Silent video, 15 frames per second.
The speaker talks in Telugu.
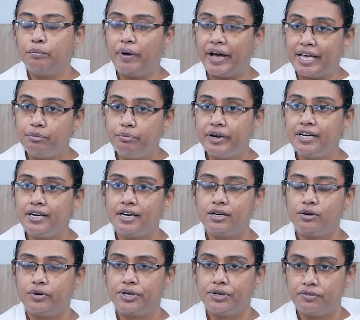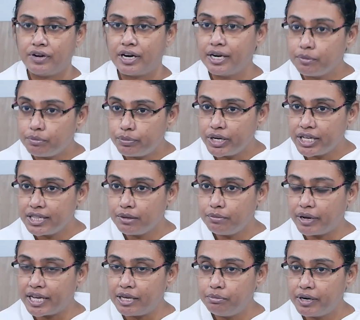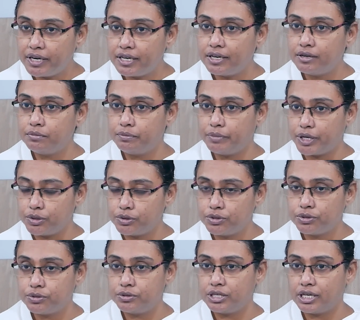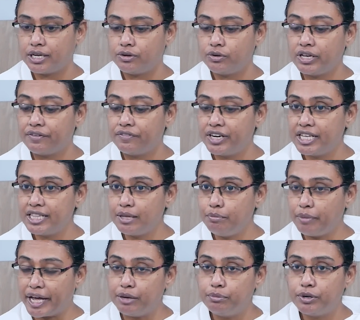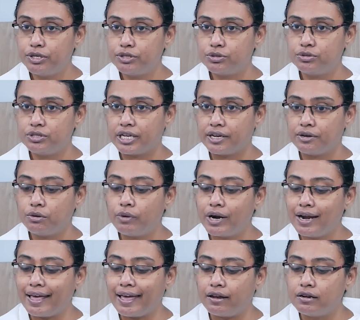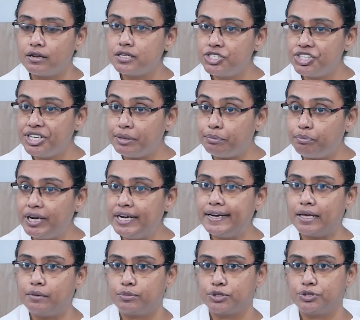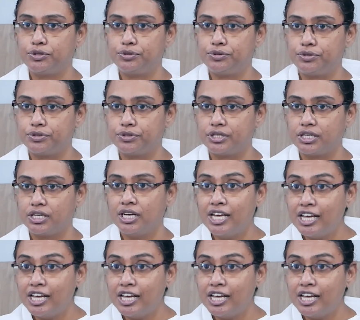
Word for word: భయపెట్టేటువంటి వాడు ఎప్పుడైతే భయపెట్టడం పెరుగుతూ ఉంటారో ఎవరైతే భయపడుతుంటారో వాళ్ళ ఎనర్జీ డిప్లీట్ అయిపోతూ ఉంటుంది